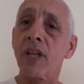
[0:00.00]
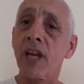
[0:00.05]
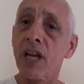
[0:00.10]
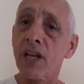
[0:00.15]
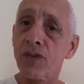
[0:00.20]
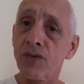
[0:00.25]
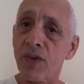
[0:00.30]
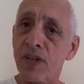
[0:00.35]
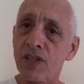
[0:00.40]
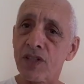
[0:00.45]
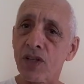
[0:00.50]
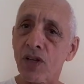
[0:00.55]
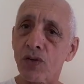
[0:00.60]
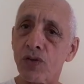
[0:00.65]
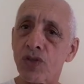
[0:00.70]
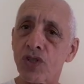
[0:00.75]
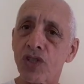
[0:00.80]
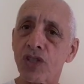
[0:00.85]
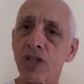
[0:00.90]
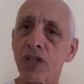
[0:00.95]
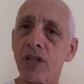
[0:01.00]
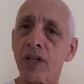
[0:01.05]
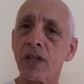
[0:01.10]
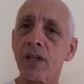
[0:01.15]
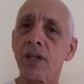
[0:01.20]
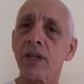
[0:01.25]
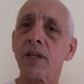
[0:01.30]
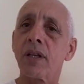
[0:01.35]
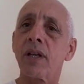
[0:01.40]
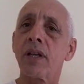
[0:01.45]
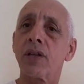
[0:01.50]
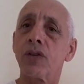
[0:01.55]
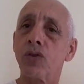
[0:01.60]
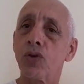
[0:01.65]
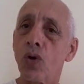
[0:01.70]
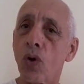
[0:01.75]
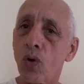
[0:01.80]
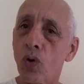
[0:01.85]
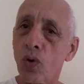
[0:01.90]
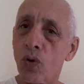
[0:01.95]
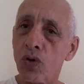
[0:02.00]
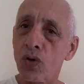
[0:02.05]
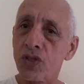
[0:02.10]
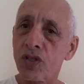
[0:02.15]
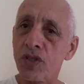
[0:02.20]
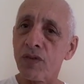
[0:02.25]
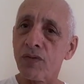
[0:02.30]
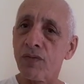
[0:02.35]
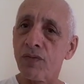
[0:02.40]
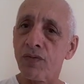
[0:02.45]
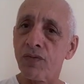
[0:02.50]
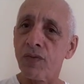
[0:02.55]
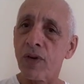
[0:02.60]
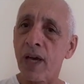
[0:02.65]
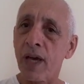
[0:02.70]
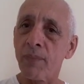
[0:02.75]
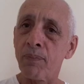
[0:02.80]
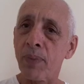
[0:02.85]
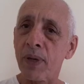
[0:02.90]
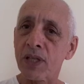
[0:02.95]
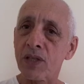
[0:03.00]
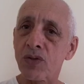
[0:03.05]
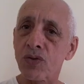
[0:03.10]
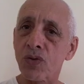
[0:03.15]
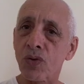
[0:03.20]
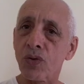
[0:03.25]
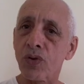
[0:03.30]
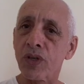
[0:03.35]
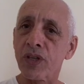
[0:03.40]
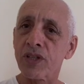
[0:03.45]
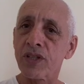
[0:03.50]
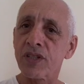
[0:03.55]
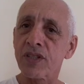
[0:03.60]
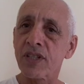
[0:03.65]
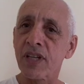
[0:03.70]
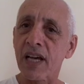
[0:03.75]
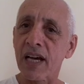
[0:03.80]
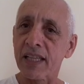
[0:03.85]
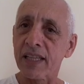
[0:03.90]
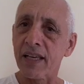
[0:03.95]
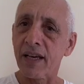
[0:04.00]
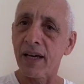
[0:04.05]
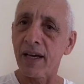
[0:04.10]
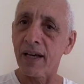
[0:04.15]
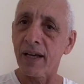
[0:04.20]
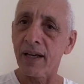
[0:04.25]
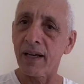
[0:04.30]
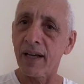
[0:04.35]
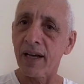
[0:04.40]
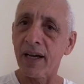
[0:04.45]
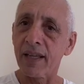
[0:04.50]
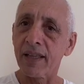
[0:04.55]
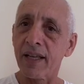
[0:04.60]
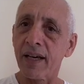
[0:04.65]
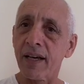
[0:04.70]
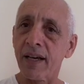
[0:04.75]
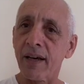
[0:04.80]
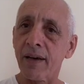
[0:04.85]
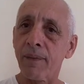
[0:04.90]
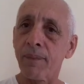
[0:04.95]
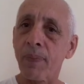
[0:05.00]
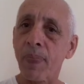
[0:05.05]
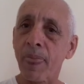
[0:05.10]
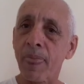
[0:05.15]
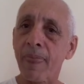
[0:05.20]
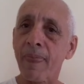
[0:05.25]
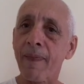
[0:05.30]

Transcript: três vezes ao dia, 12 repetições cada, cada